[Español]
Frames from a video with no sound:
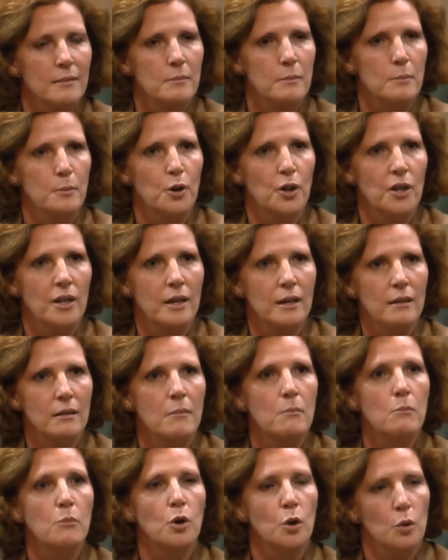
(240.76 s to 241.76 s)
poder
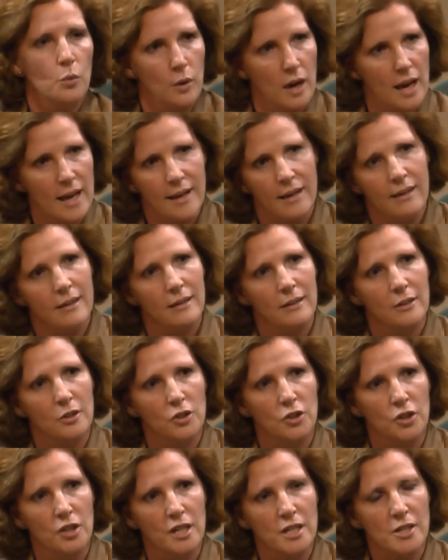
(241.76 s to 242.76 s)
modular
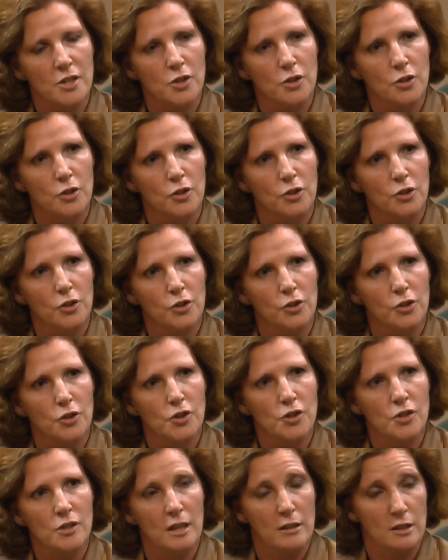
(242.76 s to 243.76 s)
con
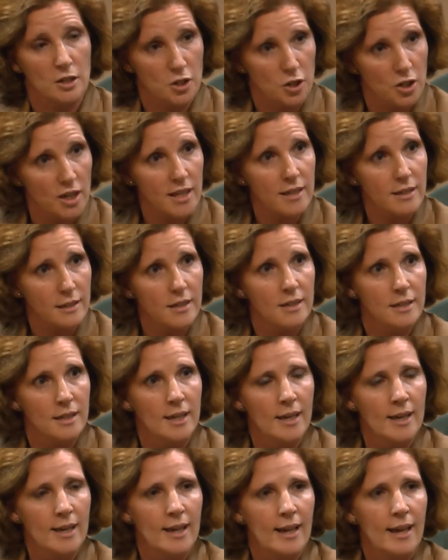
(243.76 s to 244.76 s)
esos decisores
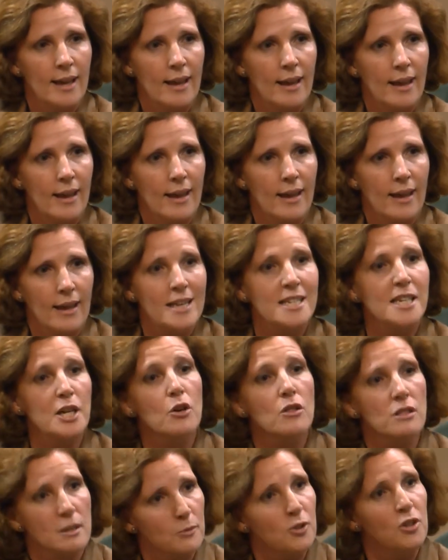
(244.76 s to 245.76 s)
eh, ese
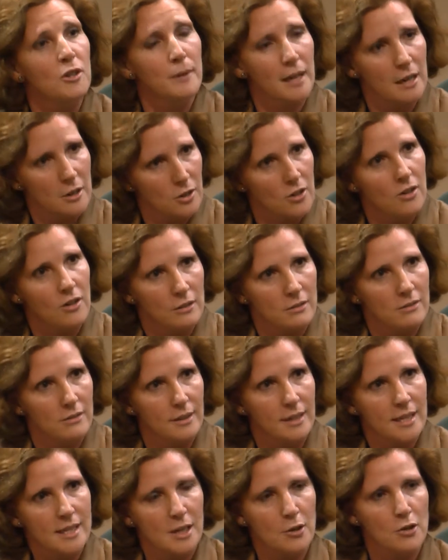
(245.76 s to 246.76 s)
concepto de valor
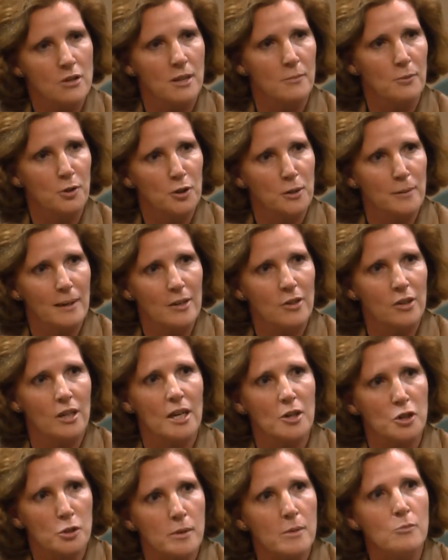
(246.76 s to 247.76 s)
ese concepto de valor
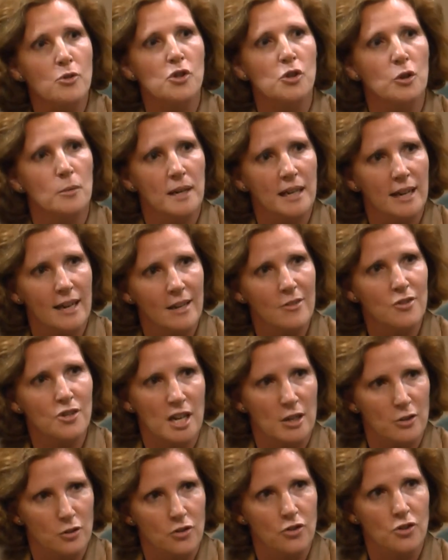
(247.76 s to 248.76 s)
que nos vemos
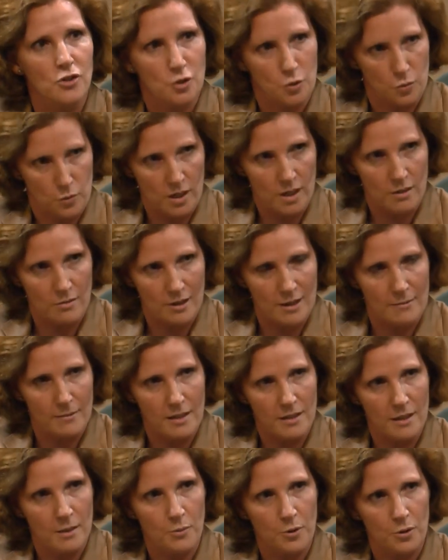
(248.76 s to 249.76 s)
obligados a construir una
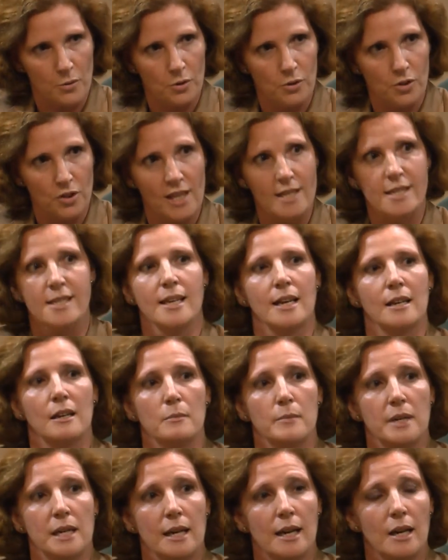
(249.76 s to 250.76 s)
vez el producto ya está en
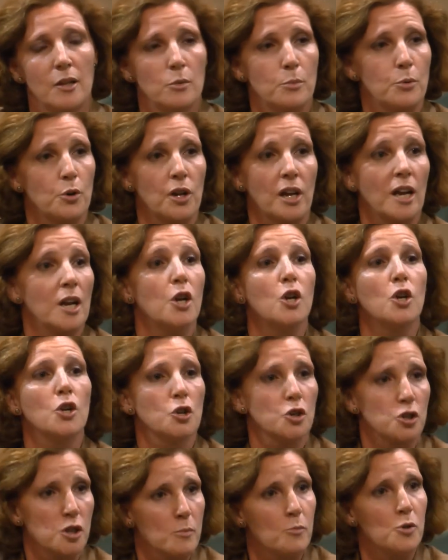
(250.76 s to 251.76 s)
el mercado porque no
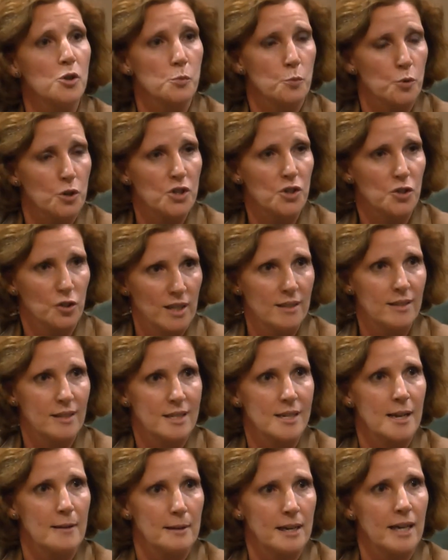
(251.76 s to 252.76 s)
nos hemos puesto
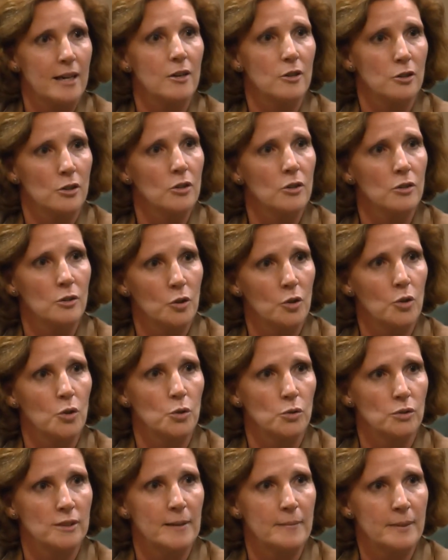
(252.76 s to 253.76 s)
antes a hablarlo
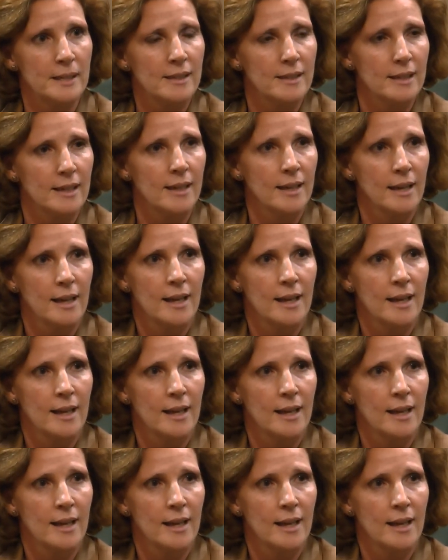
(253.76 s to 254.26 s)
conjuntamente